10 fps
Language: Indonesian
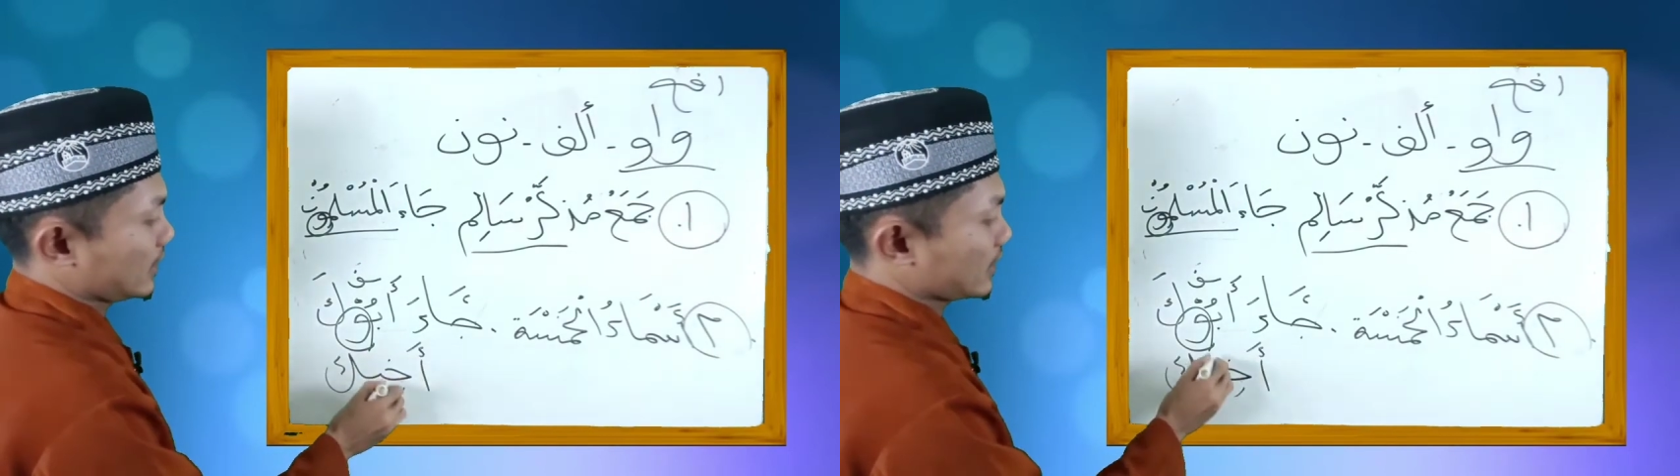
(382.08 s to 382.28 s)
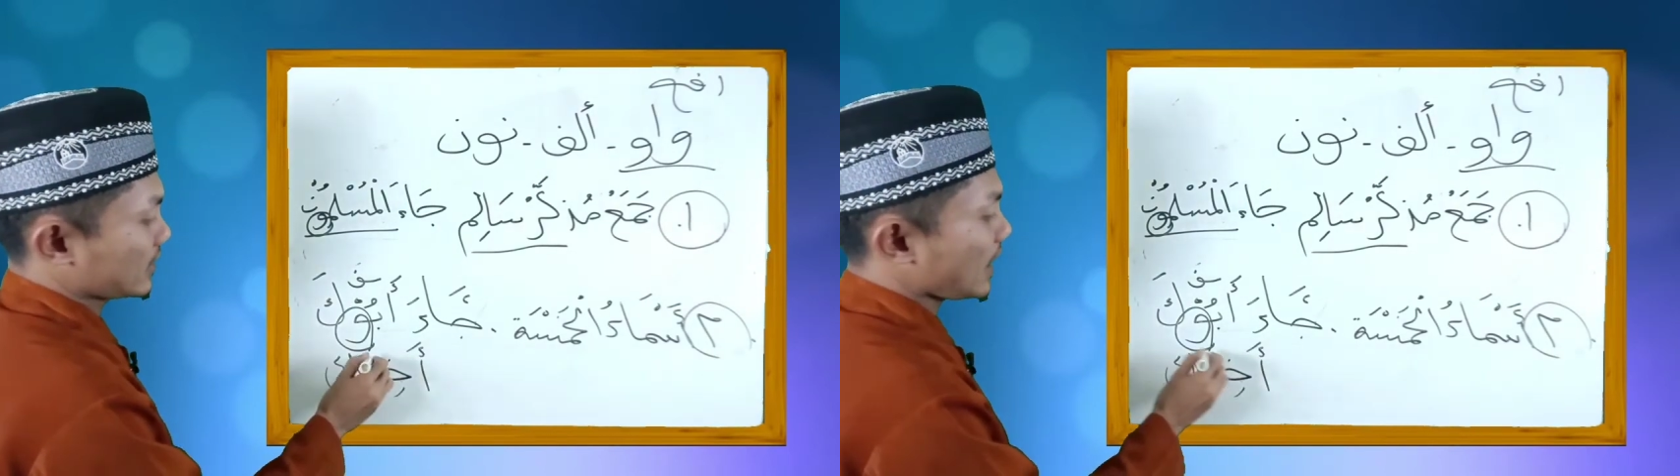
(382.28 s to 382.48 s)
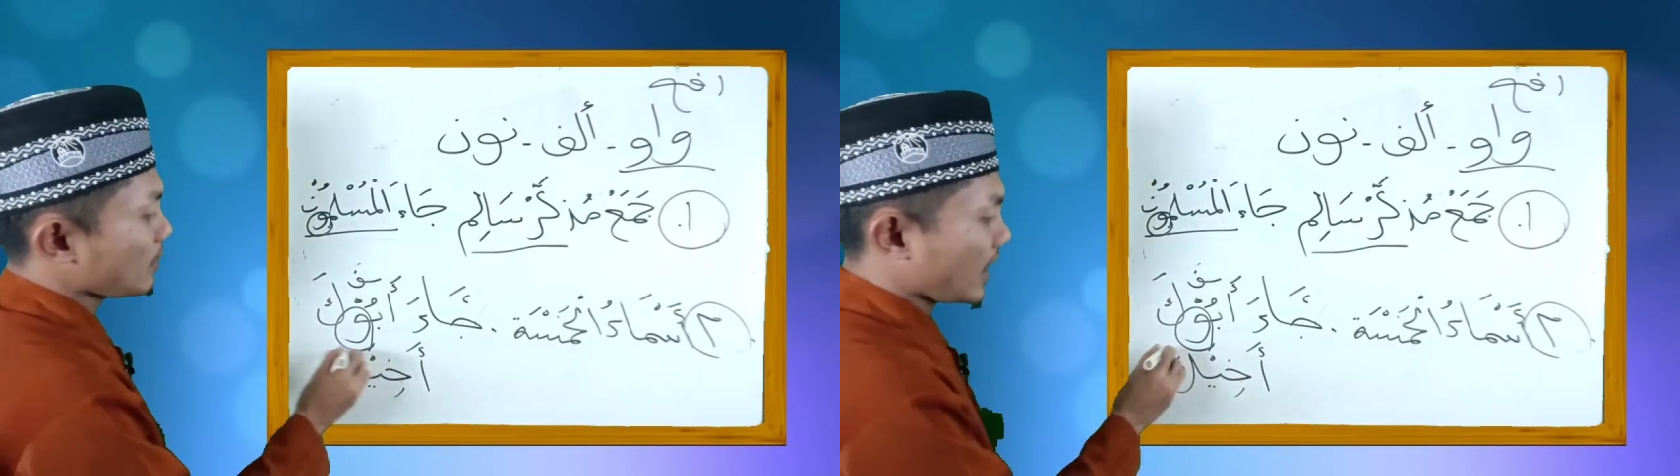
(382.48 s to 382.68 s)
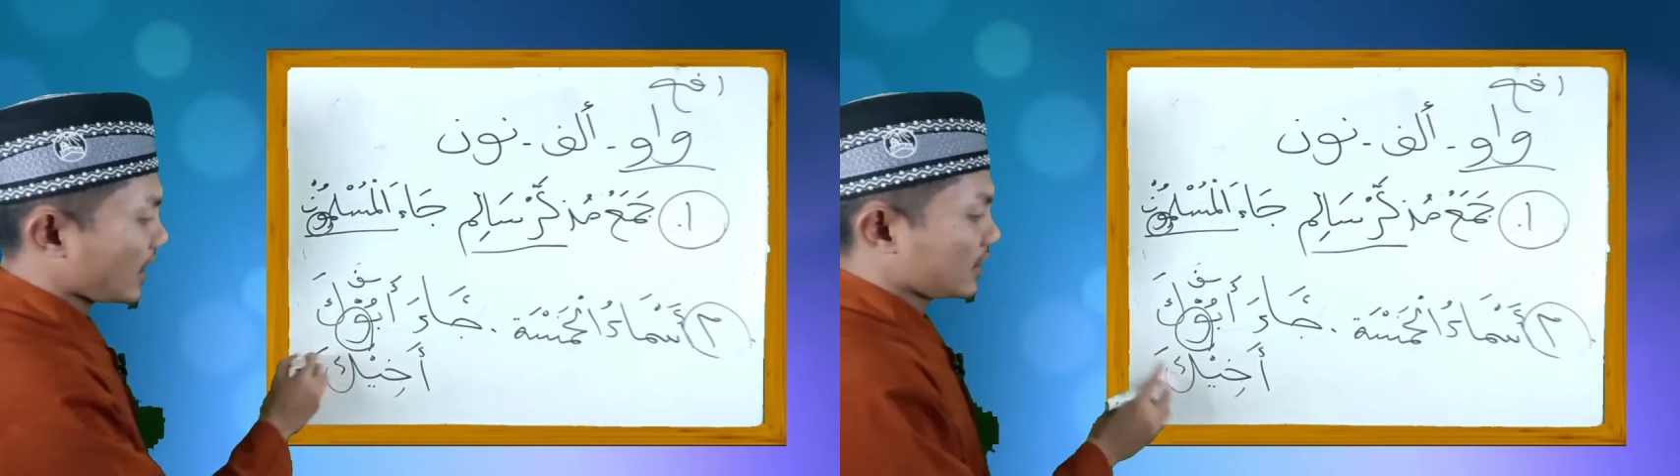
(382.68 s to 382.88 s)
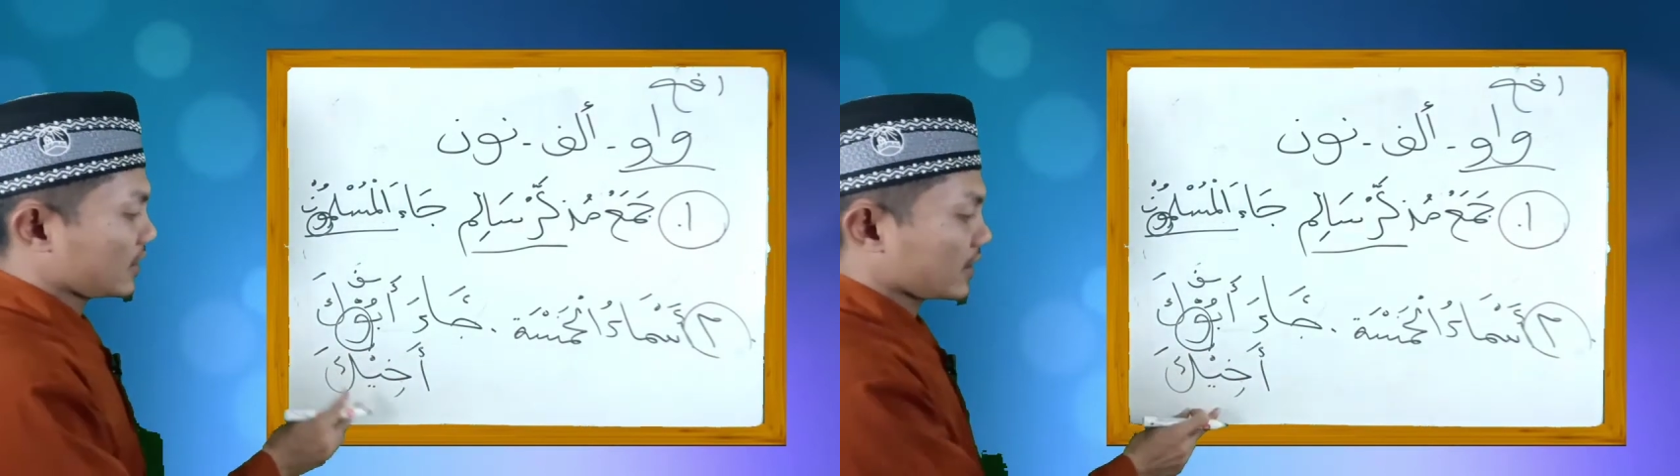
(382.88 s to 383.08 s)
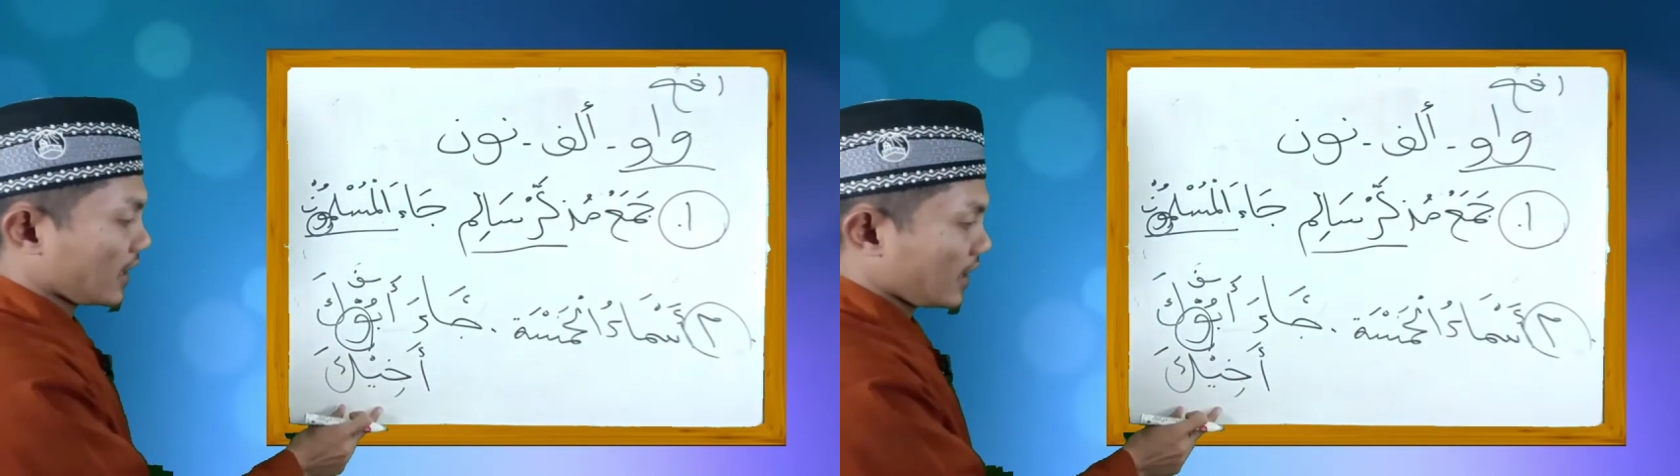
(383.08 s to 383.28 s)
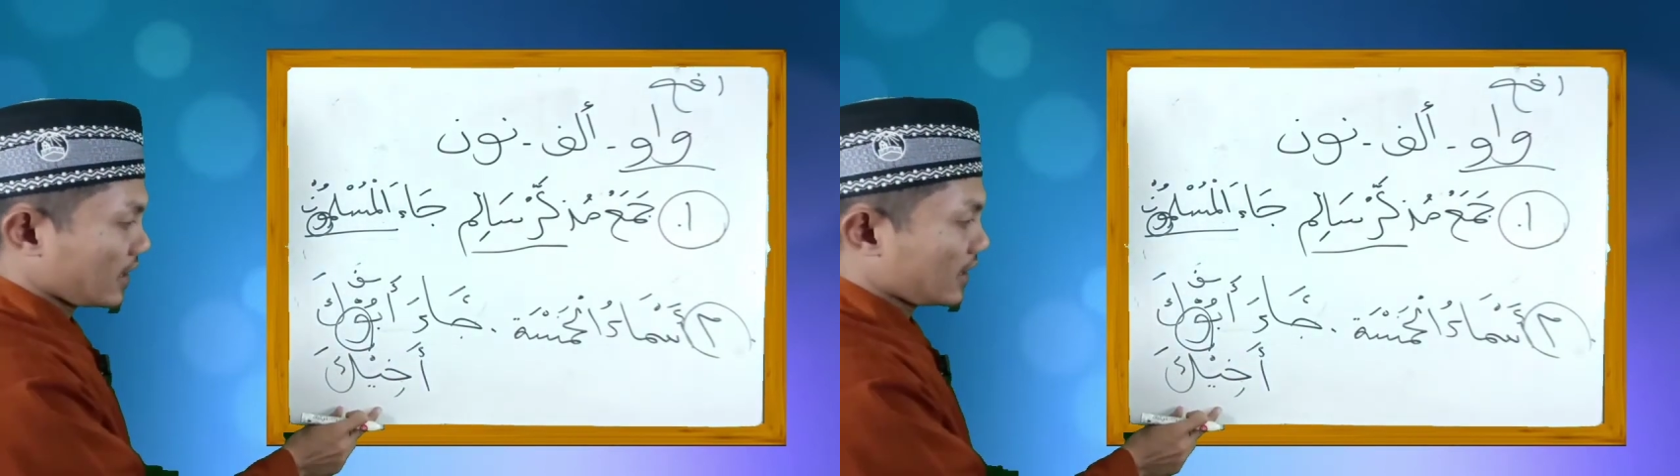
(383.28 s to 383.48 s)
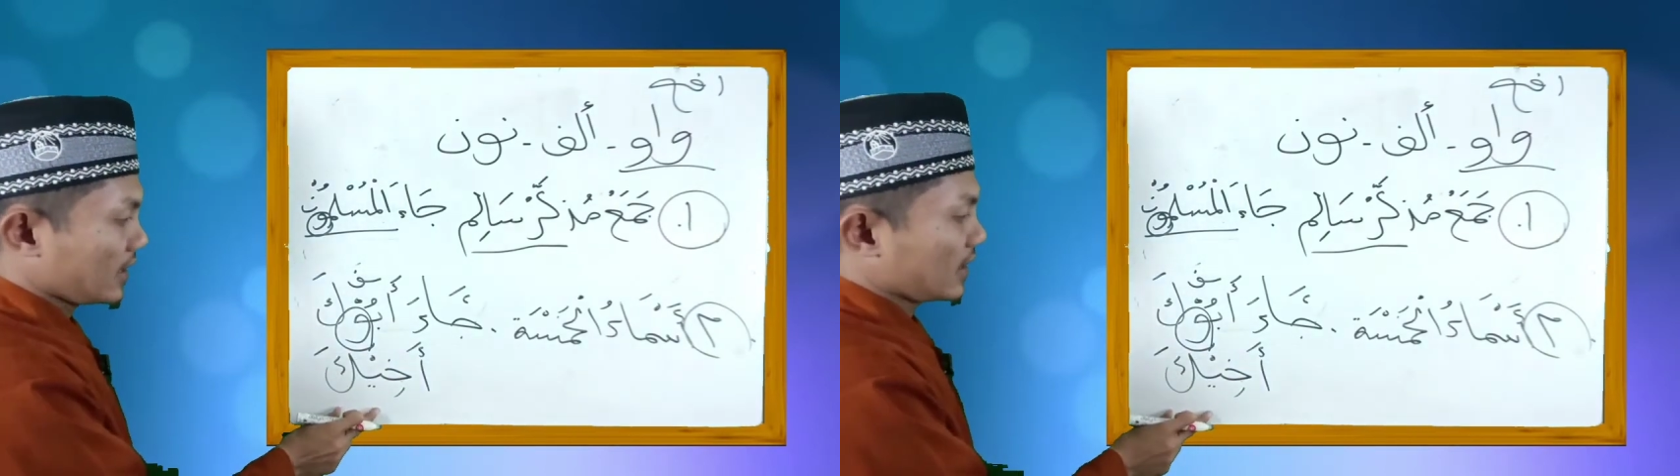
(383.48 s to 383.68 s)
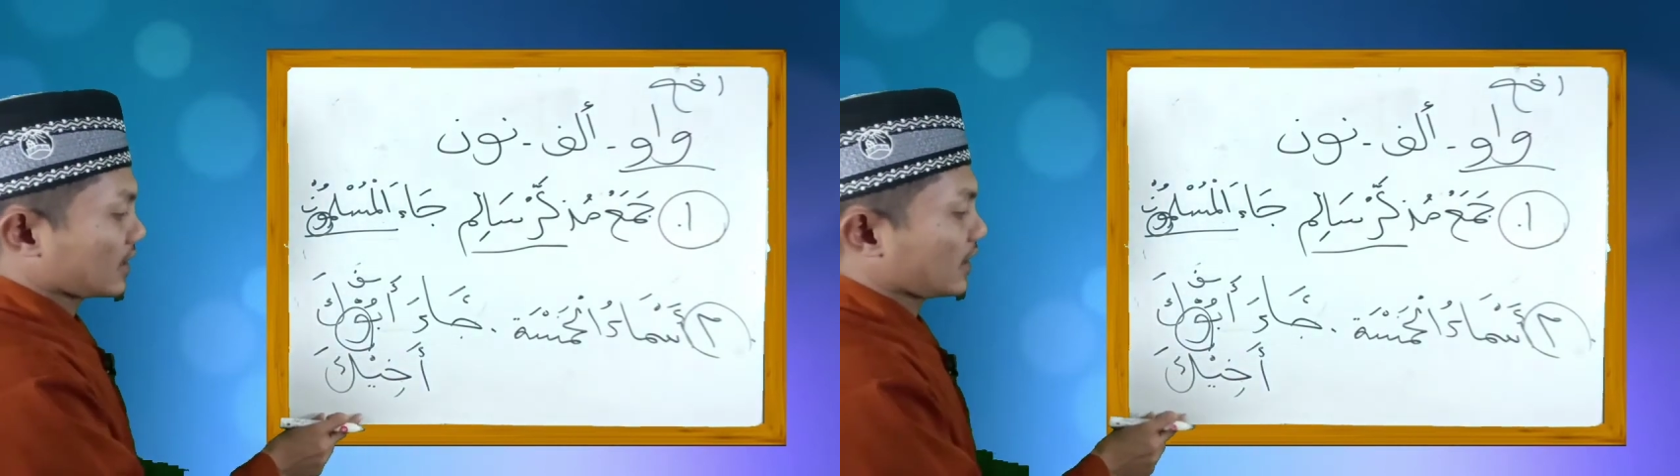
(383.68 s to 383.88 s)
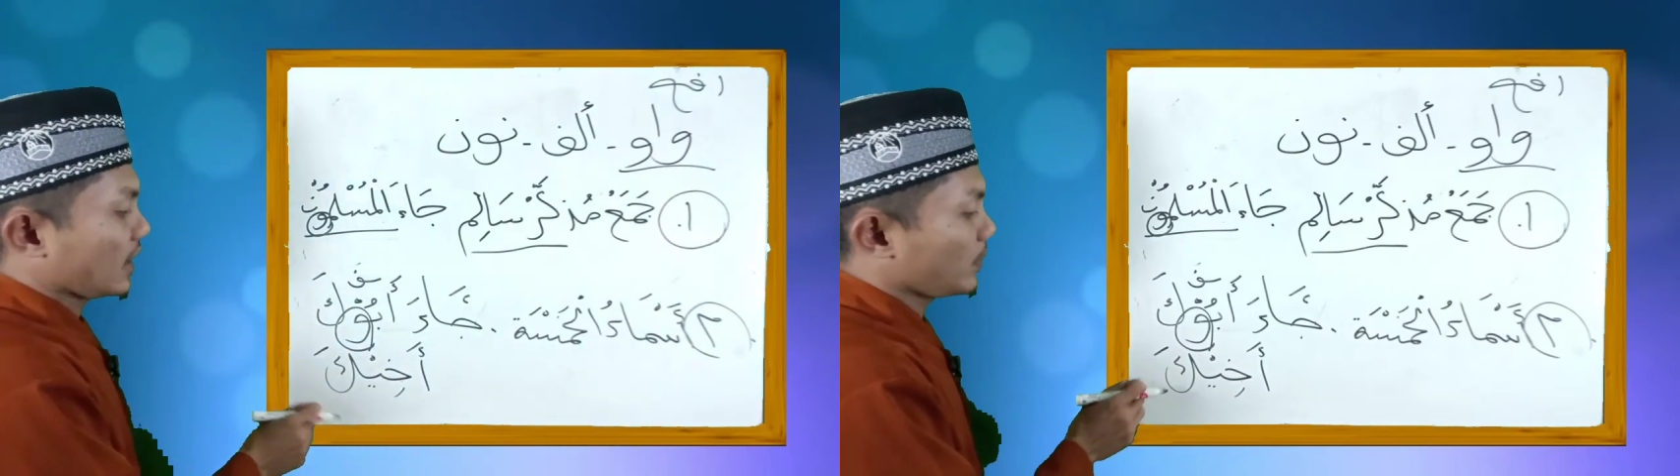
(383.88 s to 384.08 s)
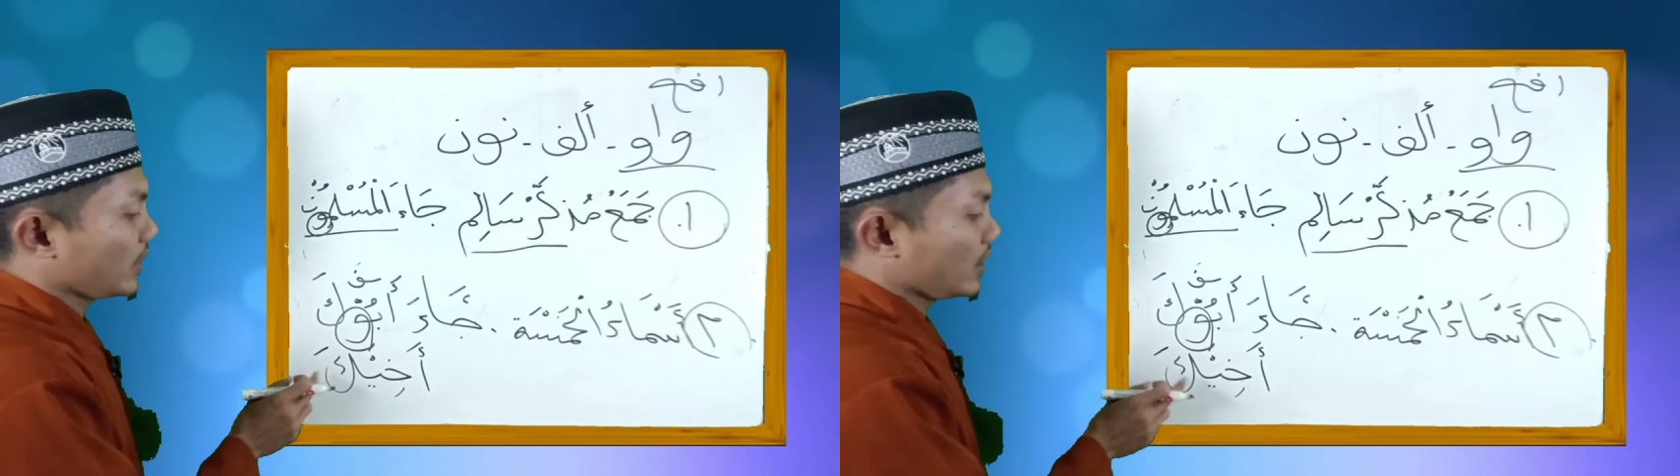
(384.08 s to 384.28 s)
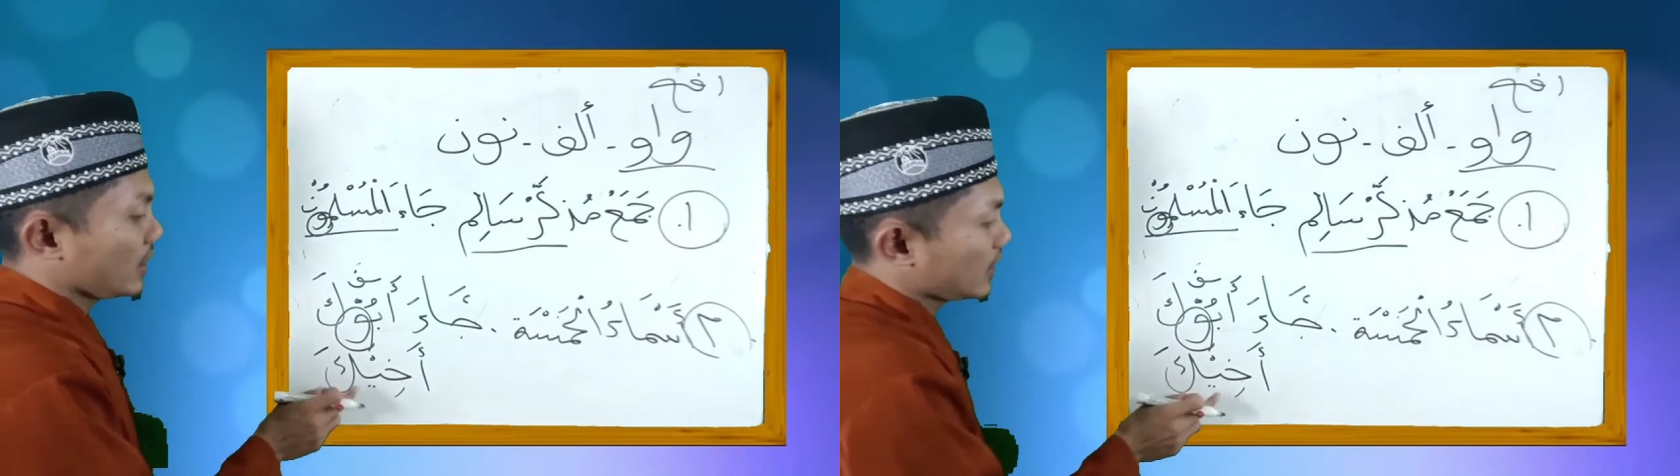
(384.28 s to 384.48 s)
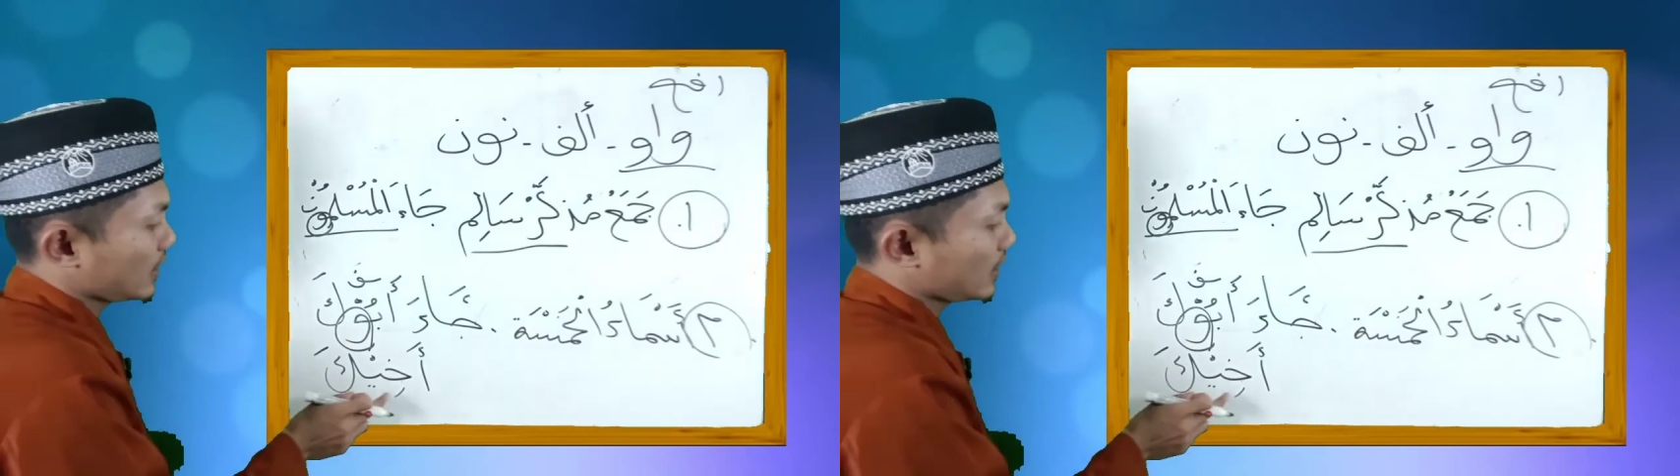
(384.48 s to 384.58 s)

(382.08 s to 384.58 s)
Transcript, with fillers: Sama artinya, tapi